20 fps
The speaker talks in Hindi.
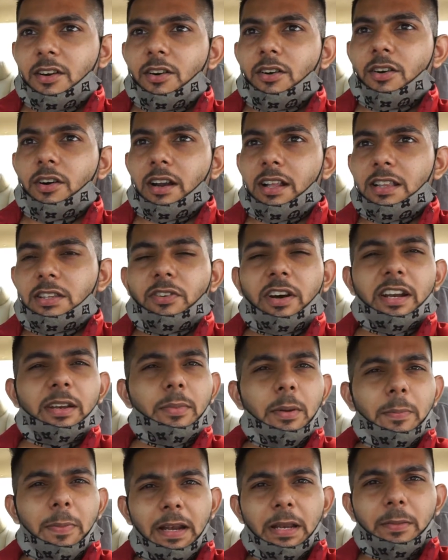और हल्द्वानी
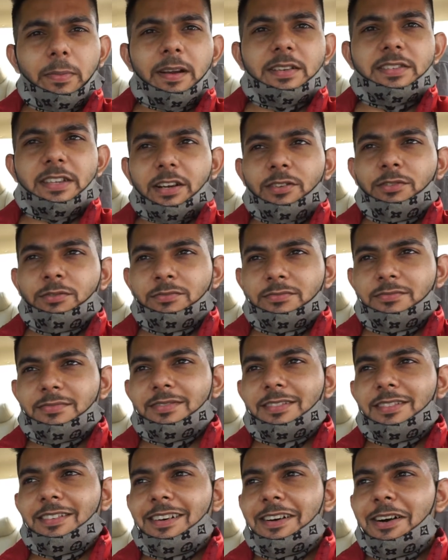में पहली बार जा रहा
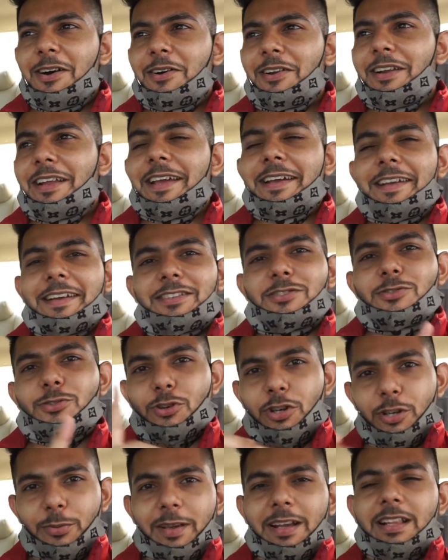हूँ और एक
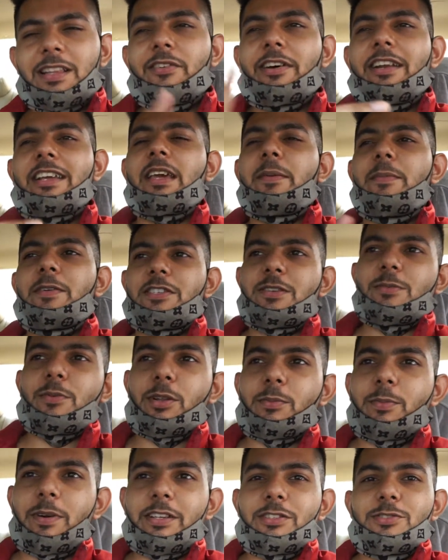स्टोरी भी हल्द्वानी के पीछे
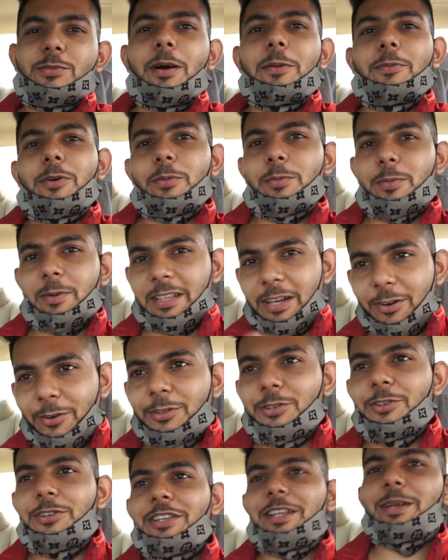बहुत बड़ी जो मैं आपको भी बताऊंगा
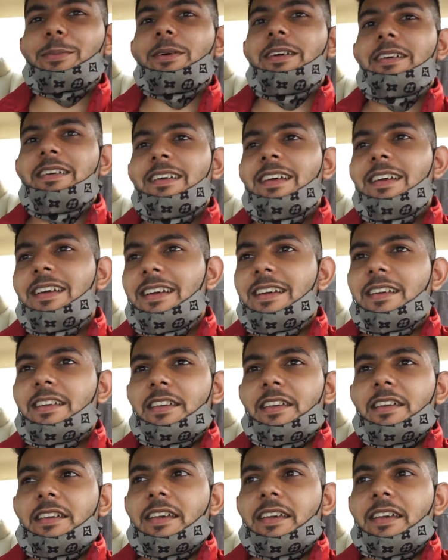थोड़ी देर में कि